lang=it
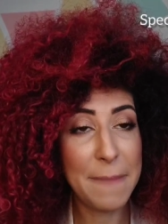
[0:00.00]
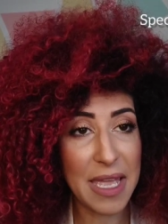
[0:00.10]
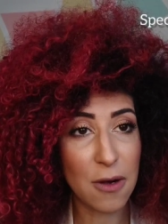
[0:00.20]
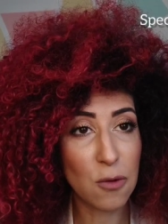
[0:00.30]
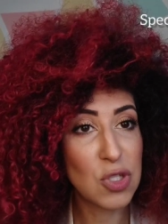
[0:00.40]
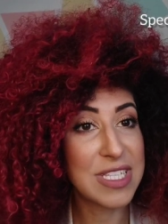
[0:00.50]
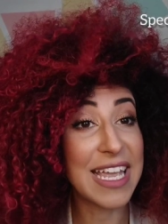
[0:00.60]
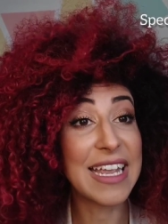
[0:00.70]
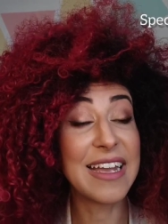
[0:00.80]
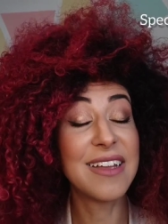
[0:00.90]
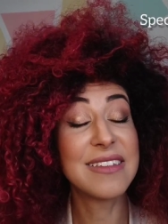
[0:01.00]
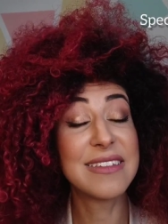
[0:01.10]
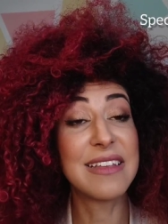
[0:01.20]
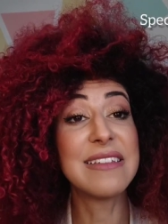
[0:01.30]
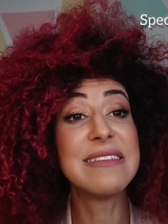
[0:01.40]
però secca
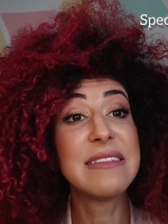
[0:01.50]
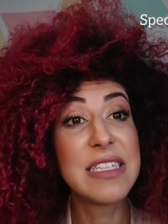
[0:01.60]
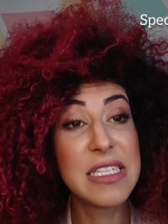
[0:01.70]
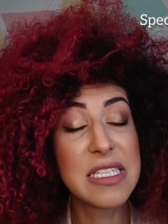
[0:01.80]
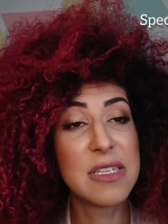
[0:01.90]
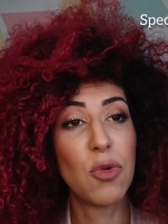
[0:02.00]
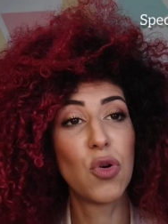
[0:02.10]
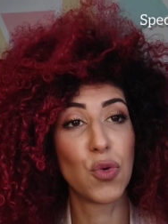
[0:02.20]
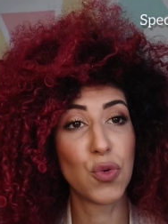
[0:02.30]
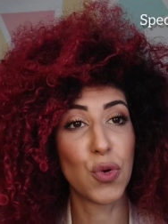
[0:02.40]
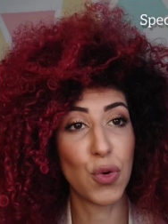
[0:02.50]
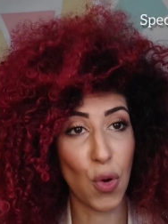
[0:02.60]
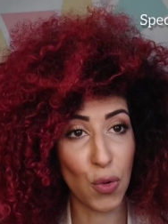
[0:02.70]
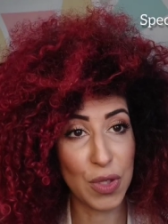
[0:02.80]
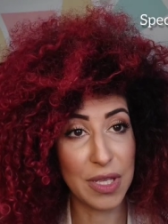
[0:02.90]
tantissimo il
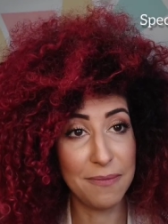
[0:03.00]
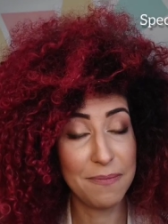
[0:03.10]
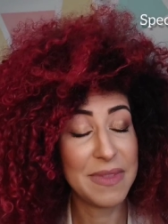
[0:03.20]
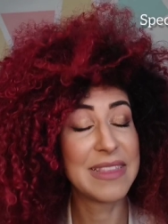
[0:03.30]
contorno occhi.